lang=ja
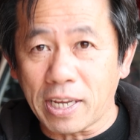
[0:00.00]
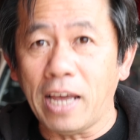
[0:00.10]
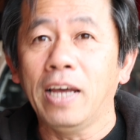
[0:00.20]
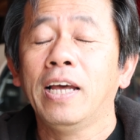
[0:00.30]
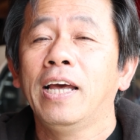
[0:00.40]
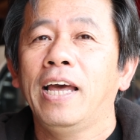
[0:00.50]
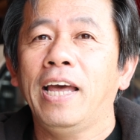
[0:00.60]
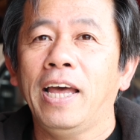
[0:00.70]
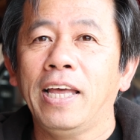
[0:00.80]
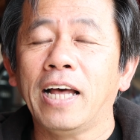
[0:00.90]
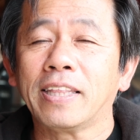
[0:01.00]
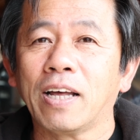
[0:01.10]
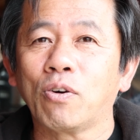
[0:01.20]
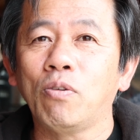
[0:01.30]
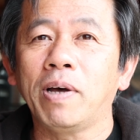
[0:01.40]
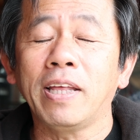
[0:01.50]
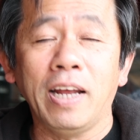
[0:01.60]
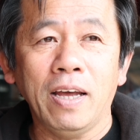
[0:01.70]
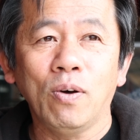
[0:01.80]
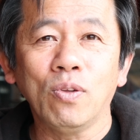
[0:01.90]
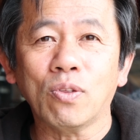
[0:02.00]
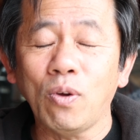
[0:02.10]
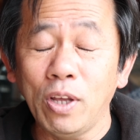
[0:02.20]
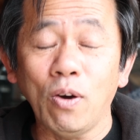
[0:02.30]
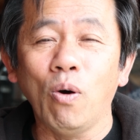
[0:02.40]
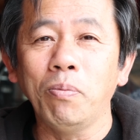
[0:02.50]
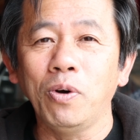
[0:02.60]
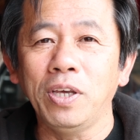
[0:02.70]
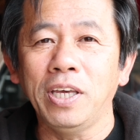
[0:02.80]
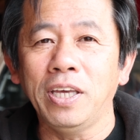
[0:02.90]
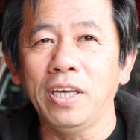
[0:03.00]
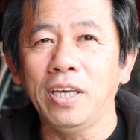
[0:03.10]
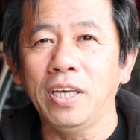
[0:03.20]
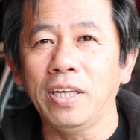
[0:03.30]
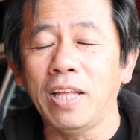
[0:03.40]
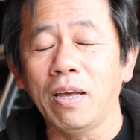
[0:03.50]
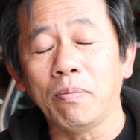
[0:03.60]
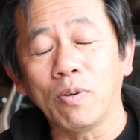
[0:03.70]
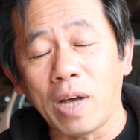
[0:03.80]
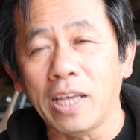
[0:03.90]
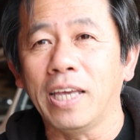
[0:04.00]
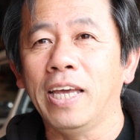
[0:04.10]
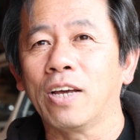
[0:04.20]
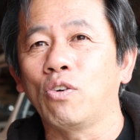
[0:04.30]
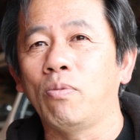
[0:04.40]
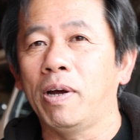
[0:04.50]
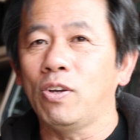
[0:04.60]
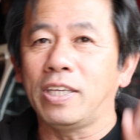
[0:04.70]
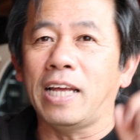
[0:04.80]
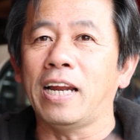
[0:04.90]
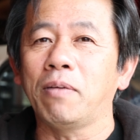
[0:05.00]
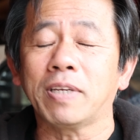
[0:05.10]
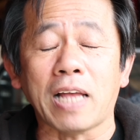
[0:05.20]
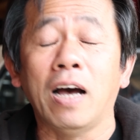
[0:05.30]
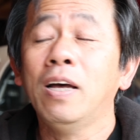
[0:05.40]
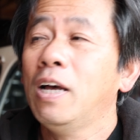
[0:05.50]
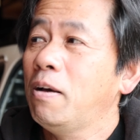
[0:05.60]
付け、やった車でね本当に思い出深い、車の一台になりました。